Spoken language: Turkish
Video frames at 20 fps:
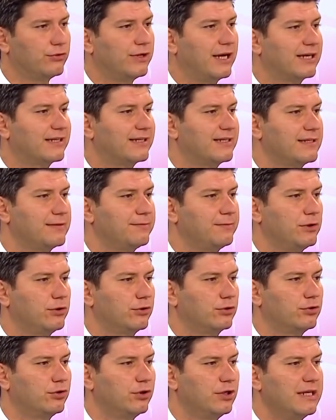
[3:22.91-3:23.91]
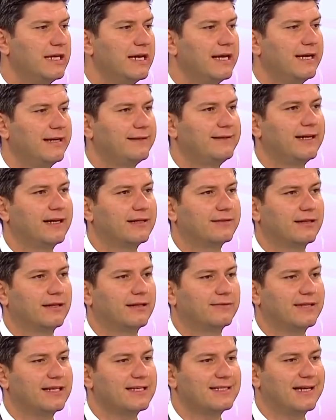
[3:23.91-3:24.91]
Onu herkes biliyordu. E, diğer
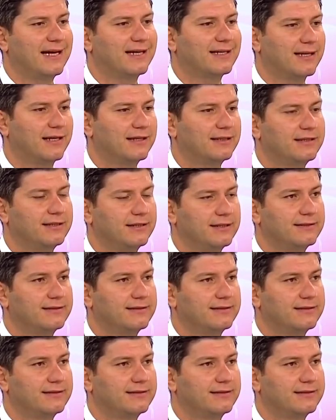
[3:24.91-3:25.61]
taraftan Serkan